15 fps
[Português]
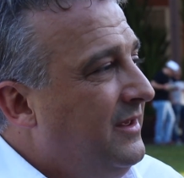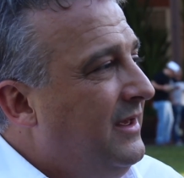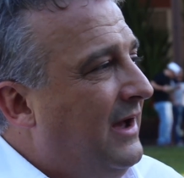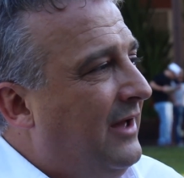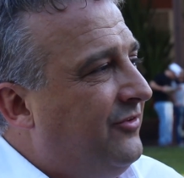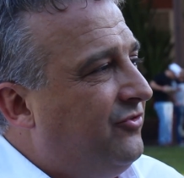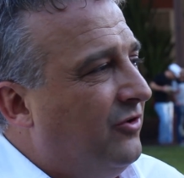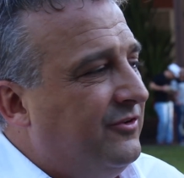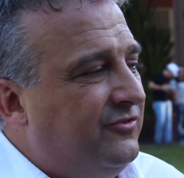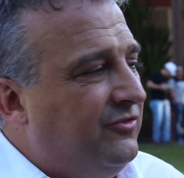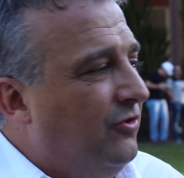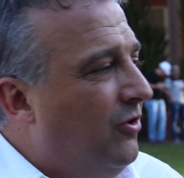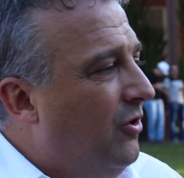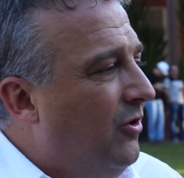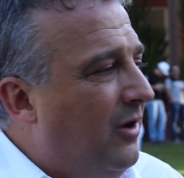e
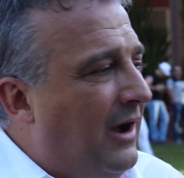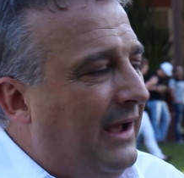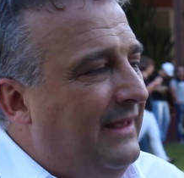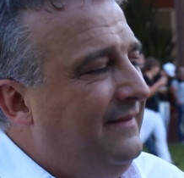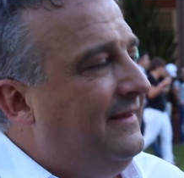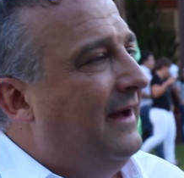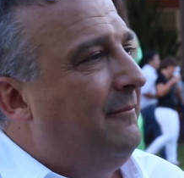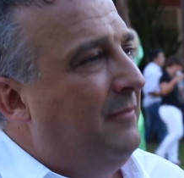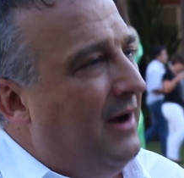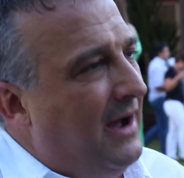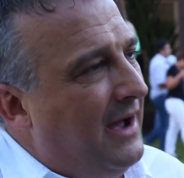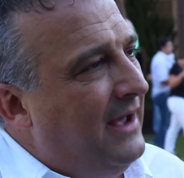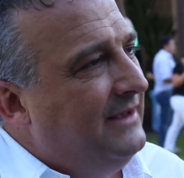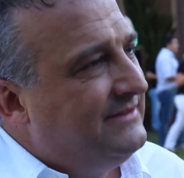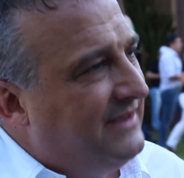associou ainda
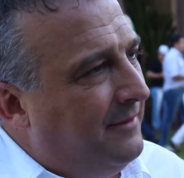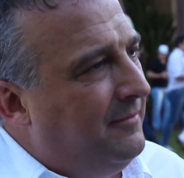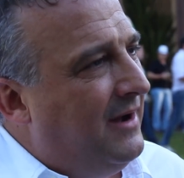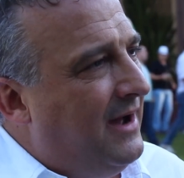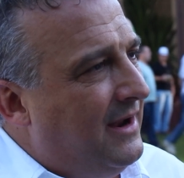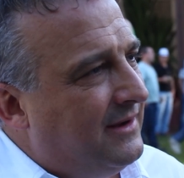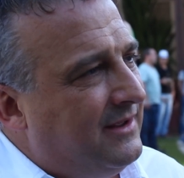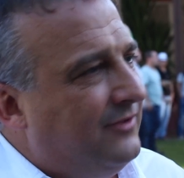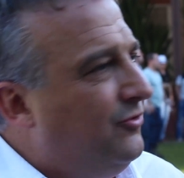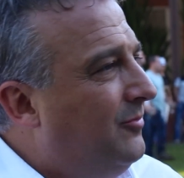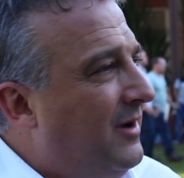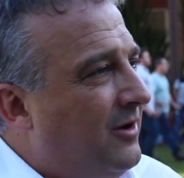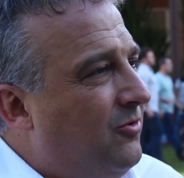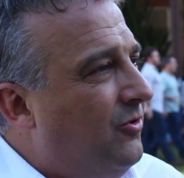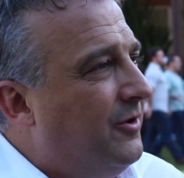mais a marca
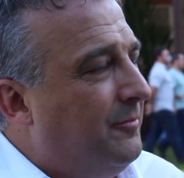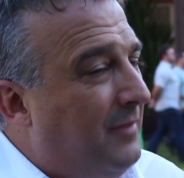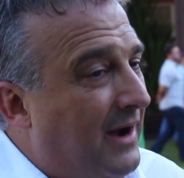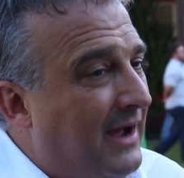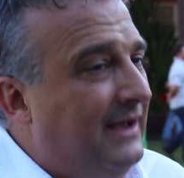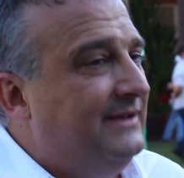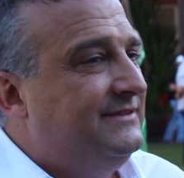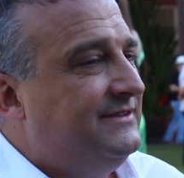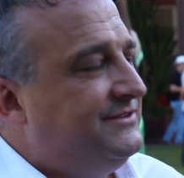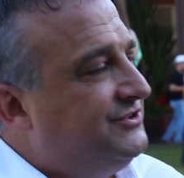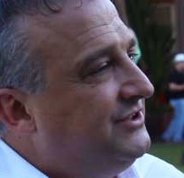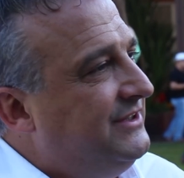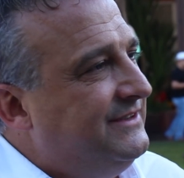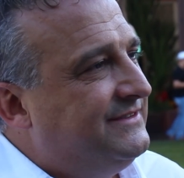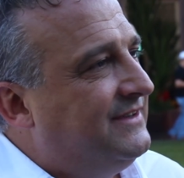numa cor mais
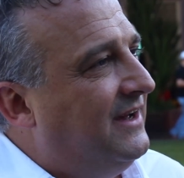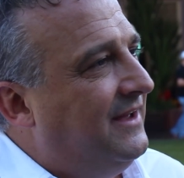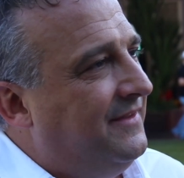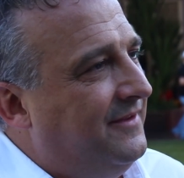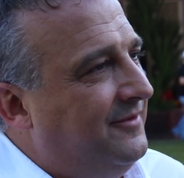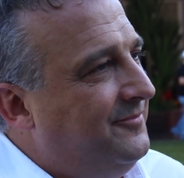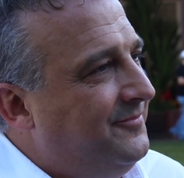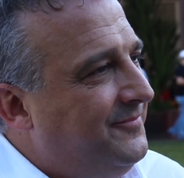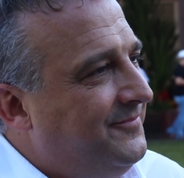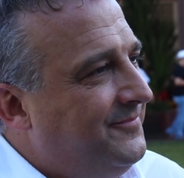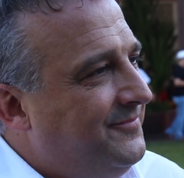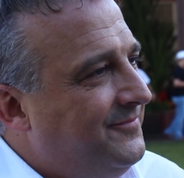estilizada.